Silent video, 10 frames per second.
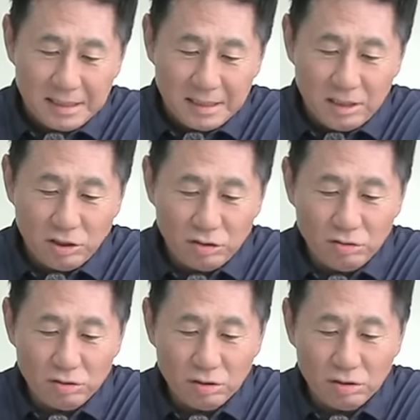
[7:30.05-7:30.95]

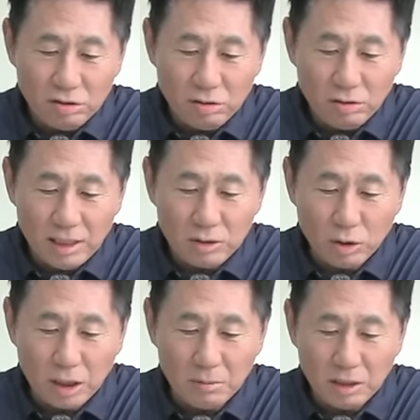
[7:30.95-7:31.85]
2006년도에
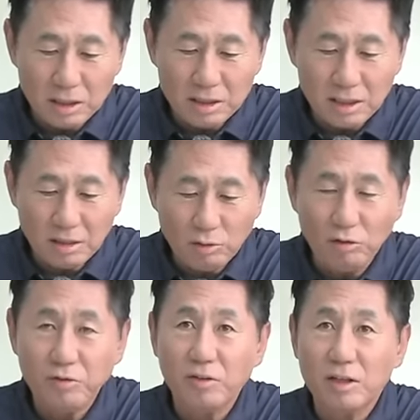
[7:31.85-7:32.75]
조남욱 회장과
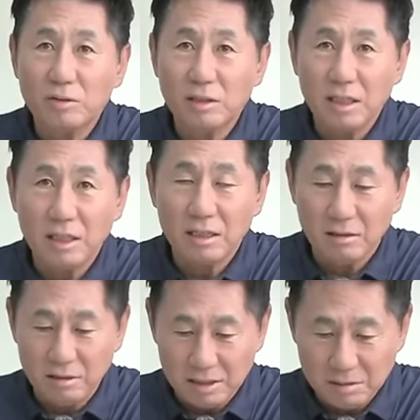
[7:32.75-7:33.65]
골프 회동이
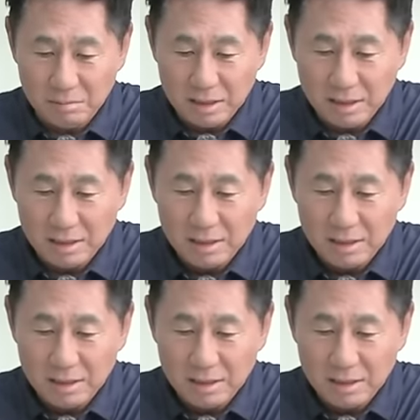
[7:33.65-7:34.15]
걸렸습니다.